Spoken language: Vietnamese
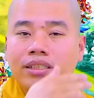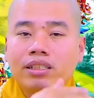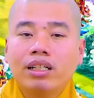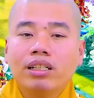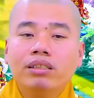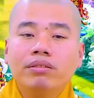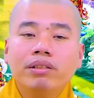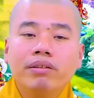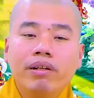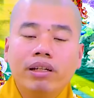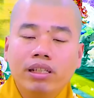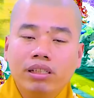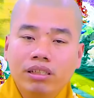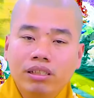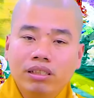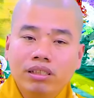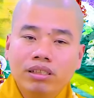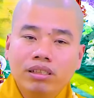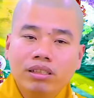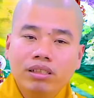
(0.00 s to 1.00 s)
sự quý vị
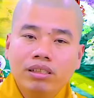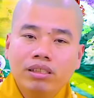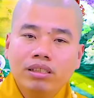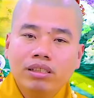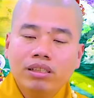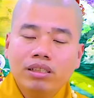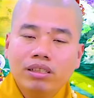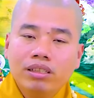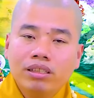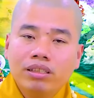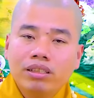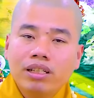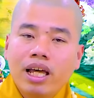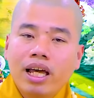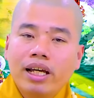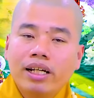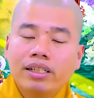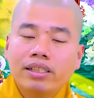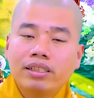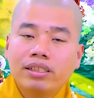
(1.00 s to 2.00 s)

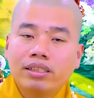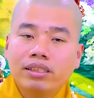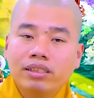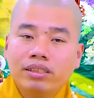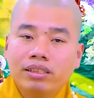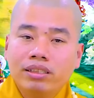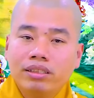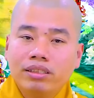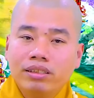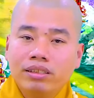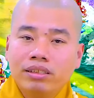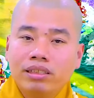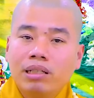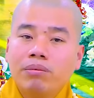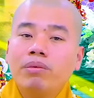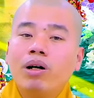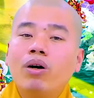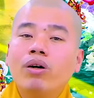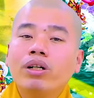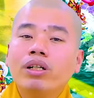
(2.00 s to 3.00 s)
đang à,
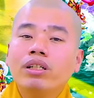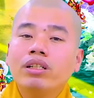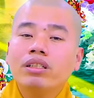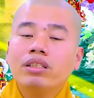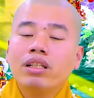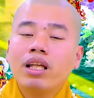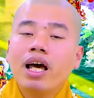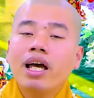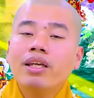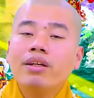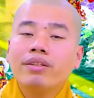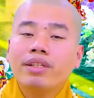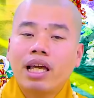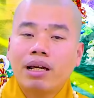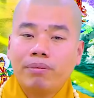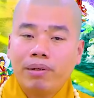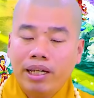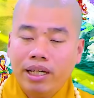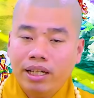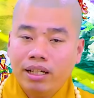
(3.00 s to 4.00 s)
sám hối thế cho
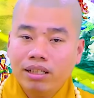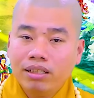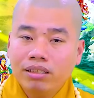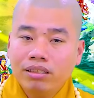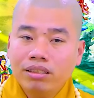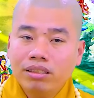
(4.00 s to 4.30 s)
cha mẹ